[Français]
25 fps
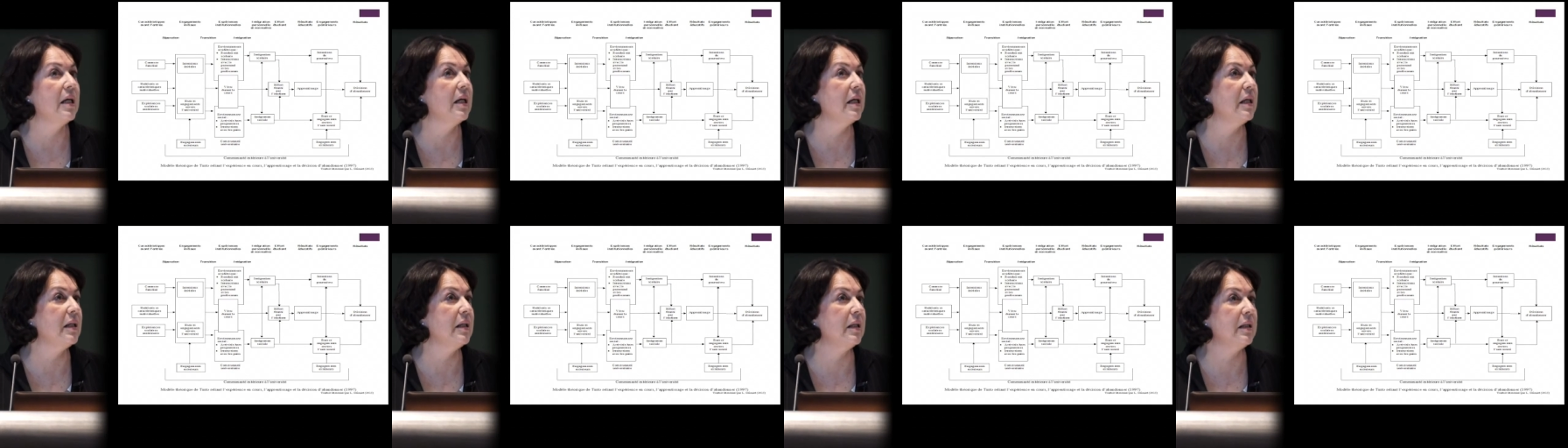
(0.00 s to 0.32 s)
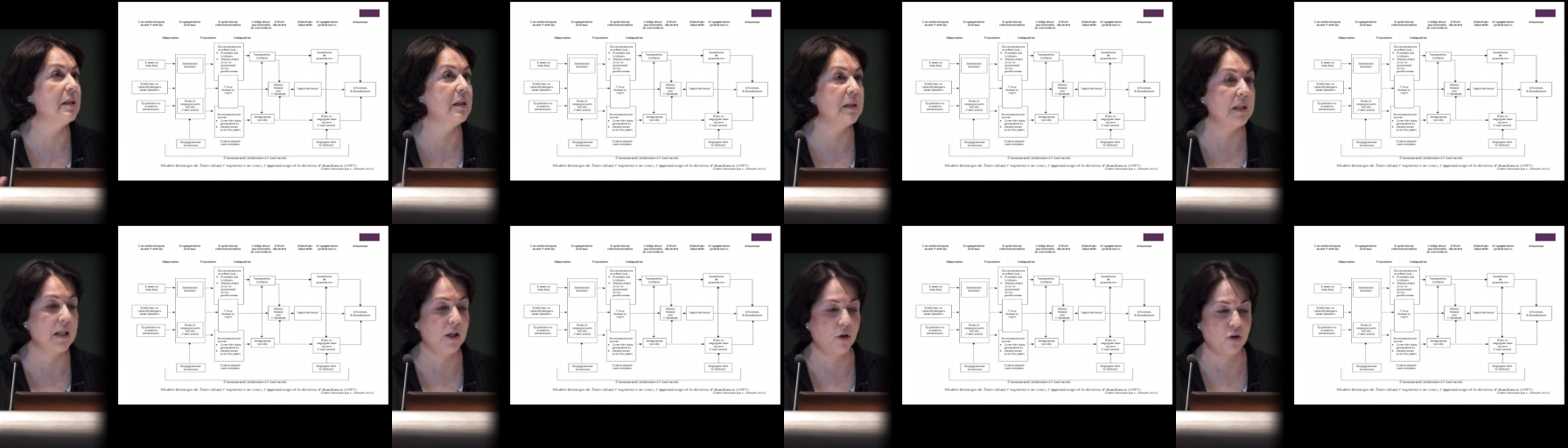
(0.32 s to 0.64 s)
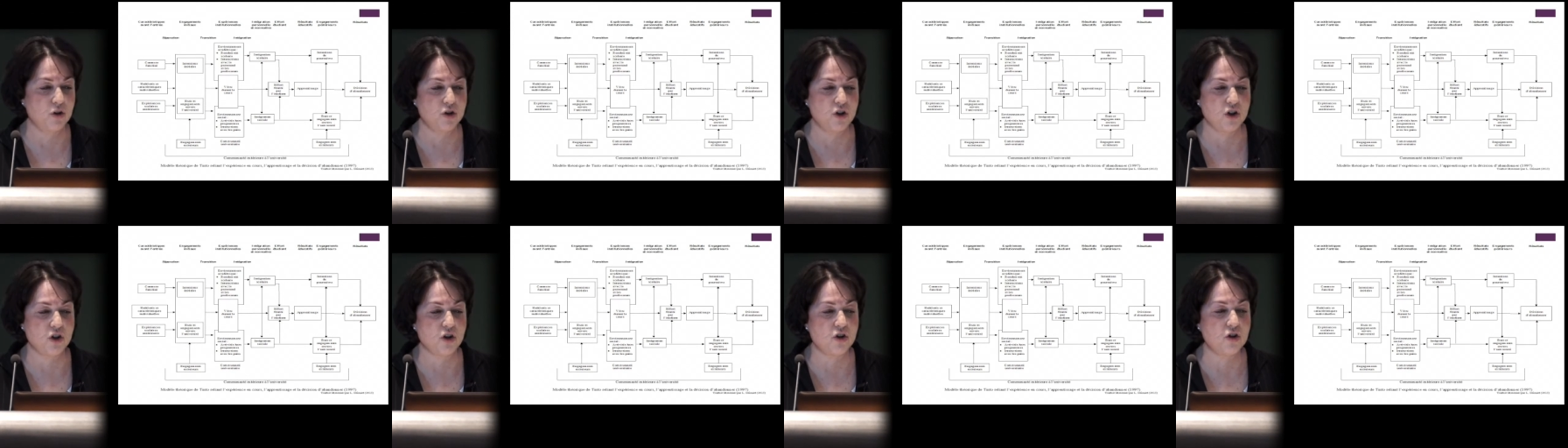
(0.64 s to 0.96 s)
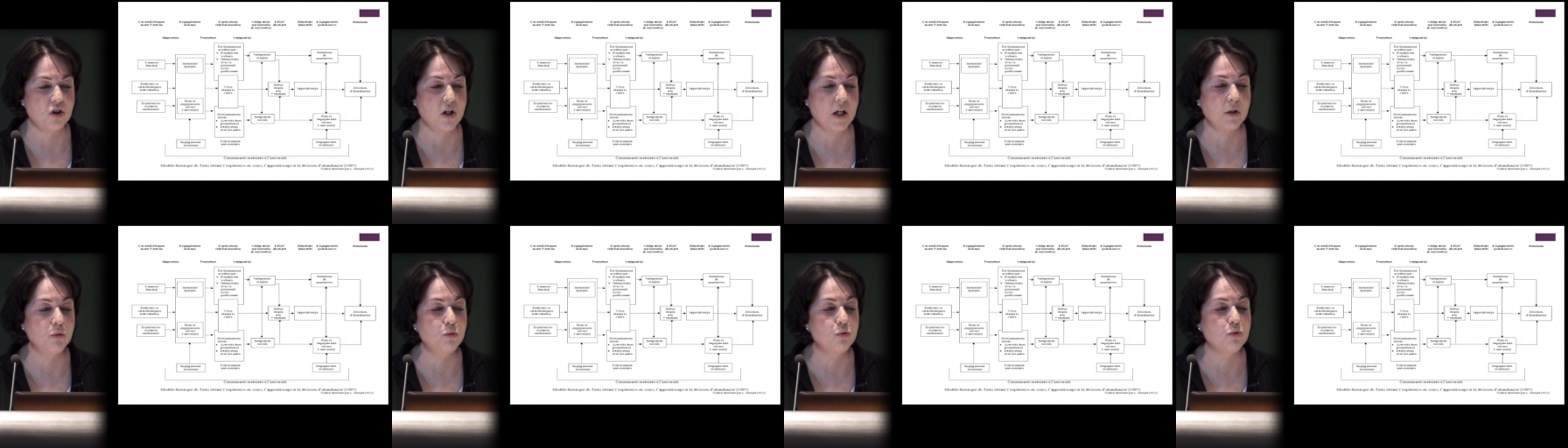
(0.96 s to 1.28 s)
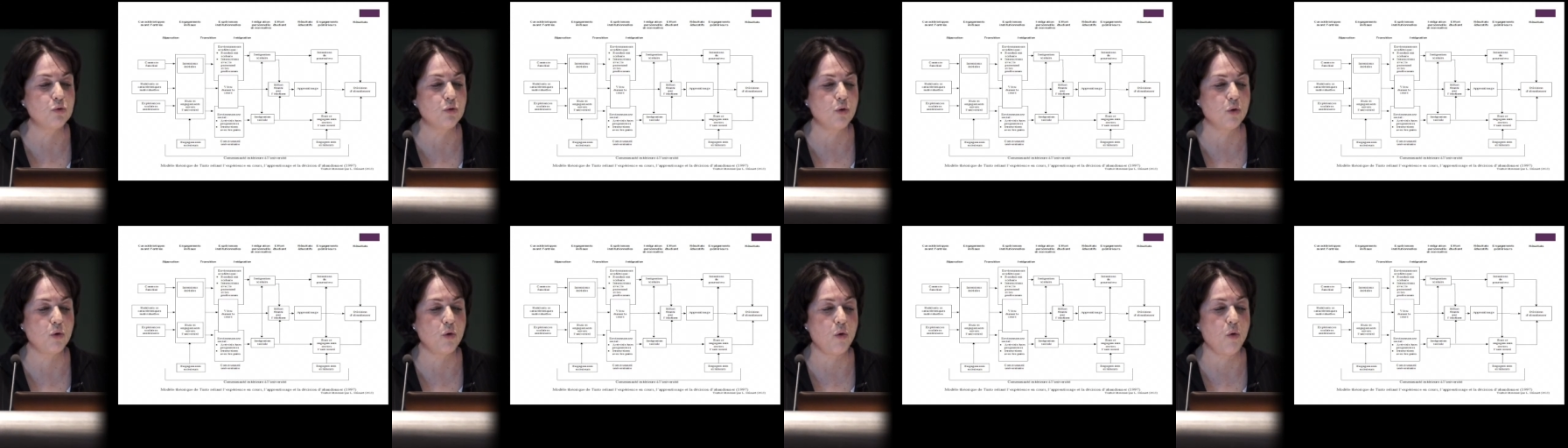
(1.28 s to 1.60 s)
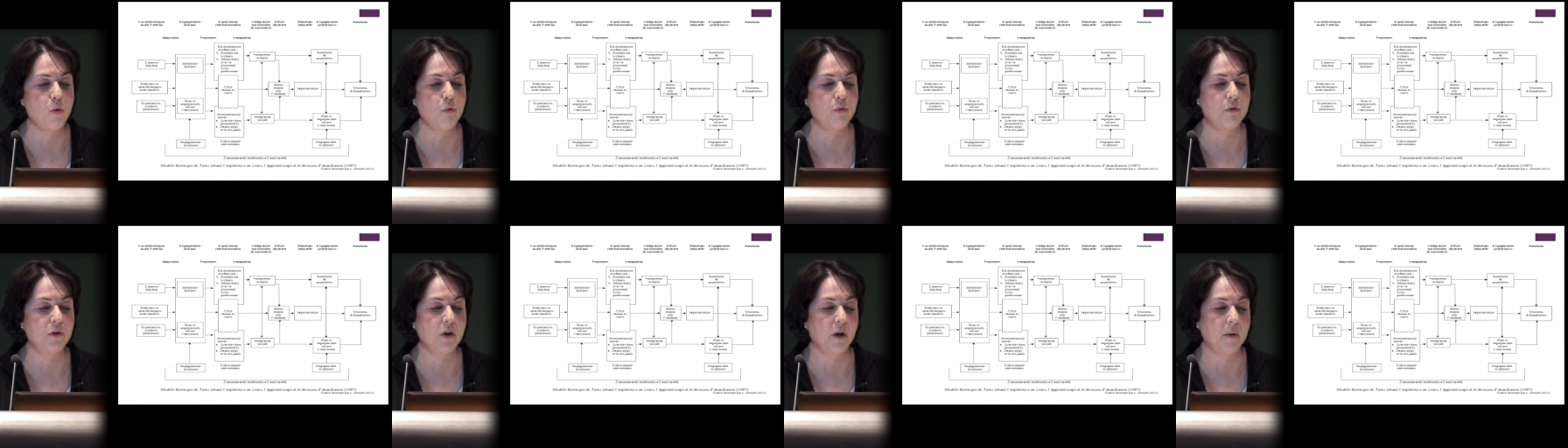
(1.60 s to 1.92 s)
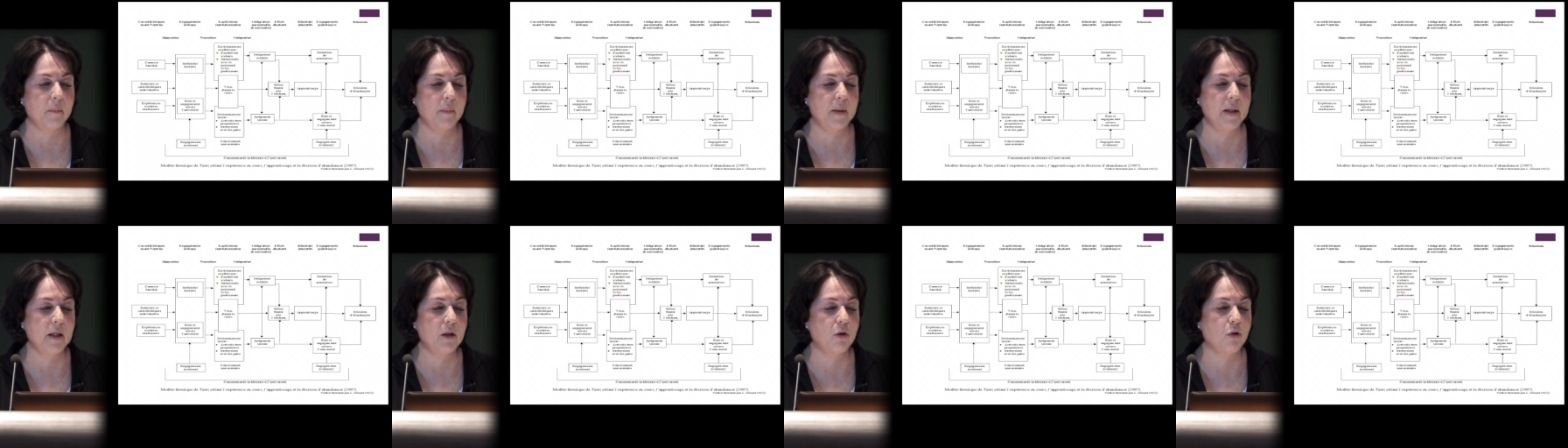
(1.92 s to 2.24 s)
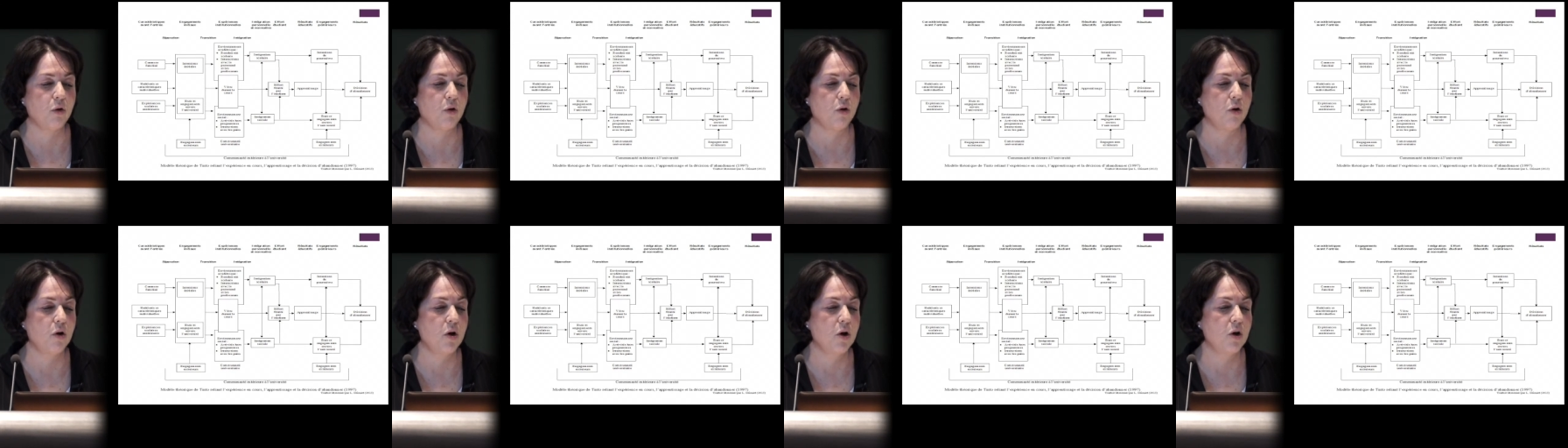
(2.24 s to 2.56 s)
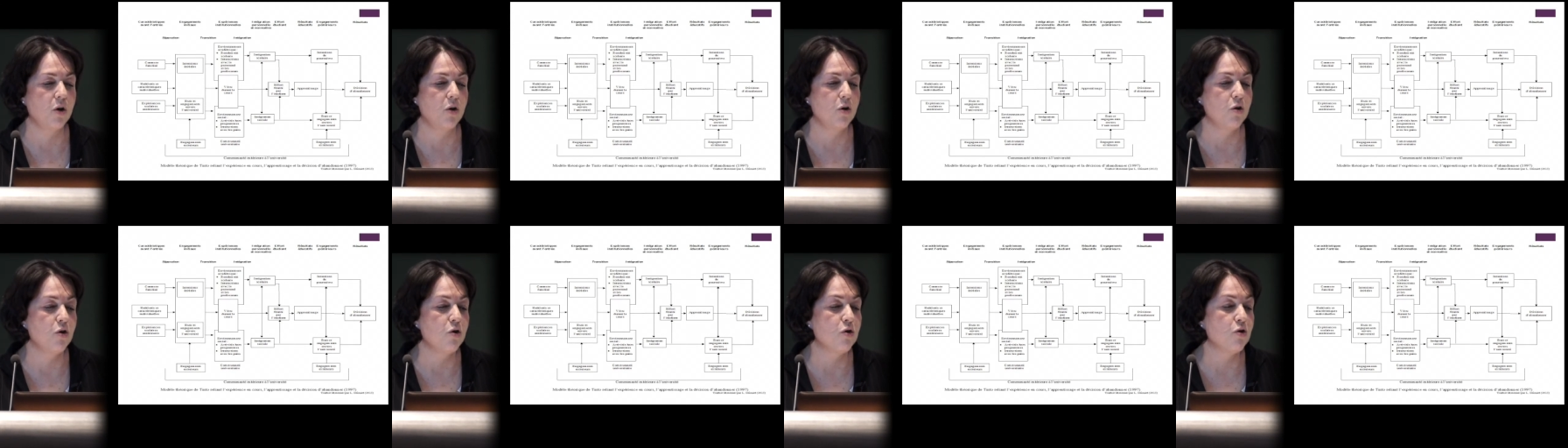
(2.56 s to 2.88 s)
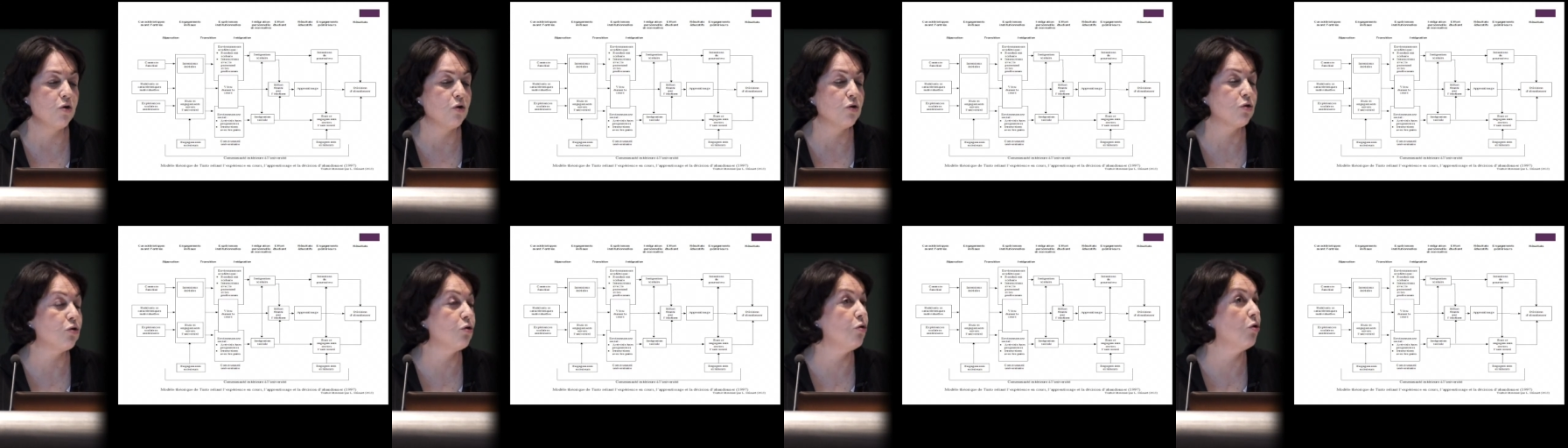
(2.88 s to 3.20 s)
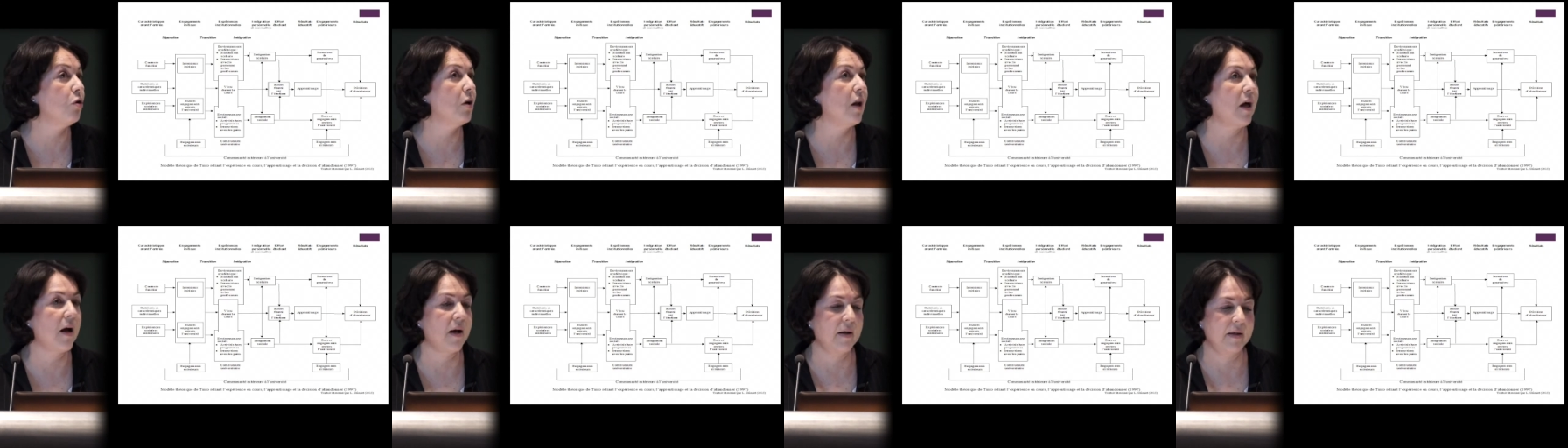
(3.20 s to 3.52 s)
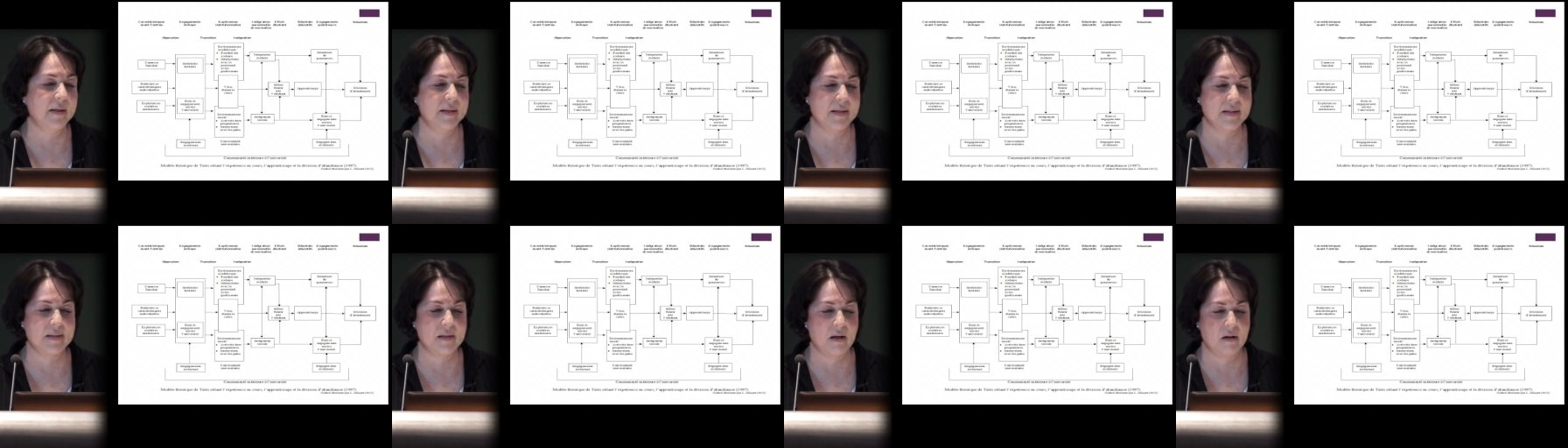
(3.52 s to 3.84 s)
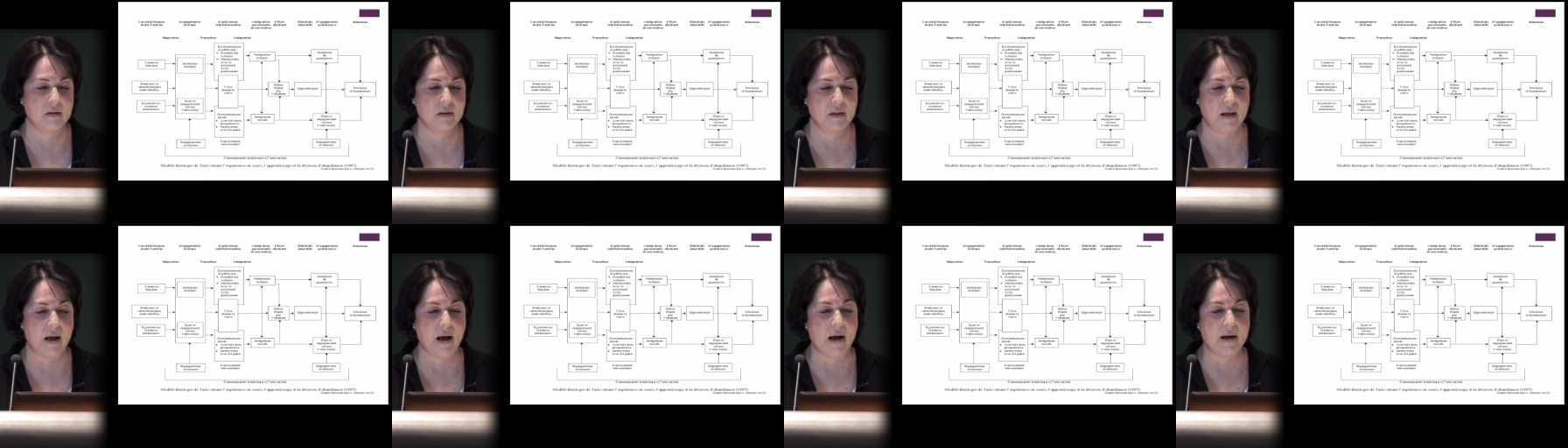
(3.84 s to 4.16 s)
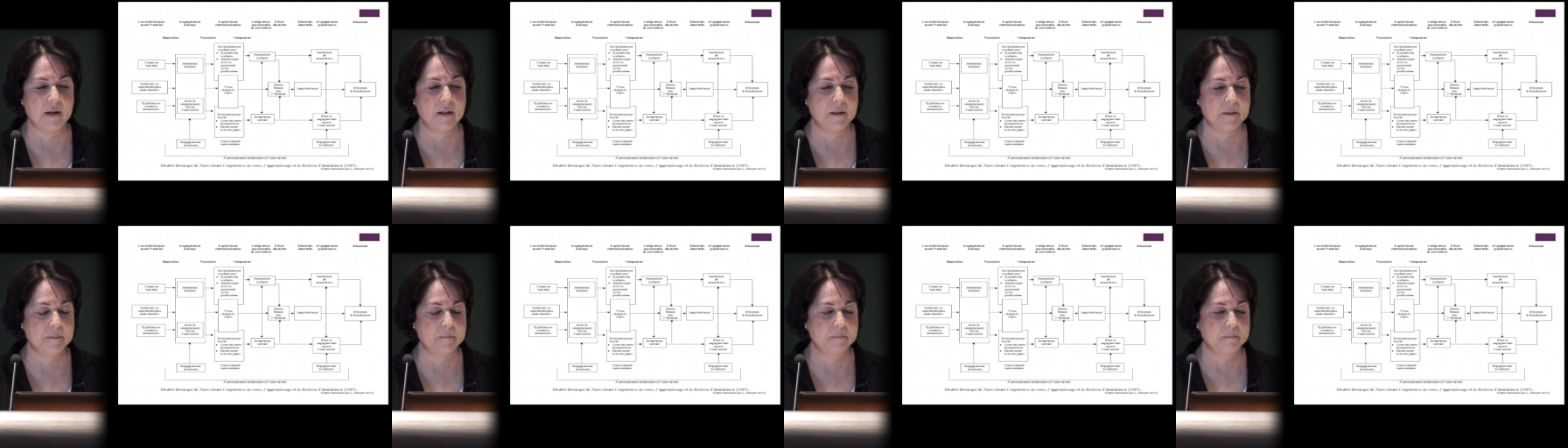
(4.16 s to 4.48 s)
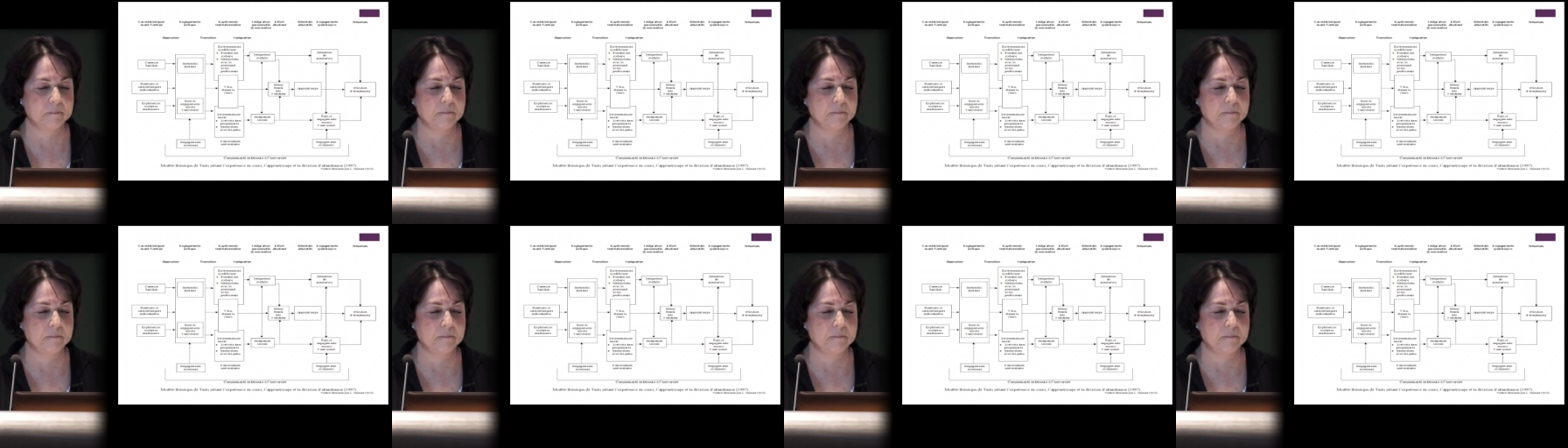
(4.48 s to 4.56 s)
et ces recherches-là nous ont confirmé que cela est central.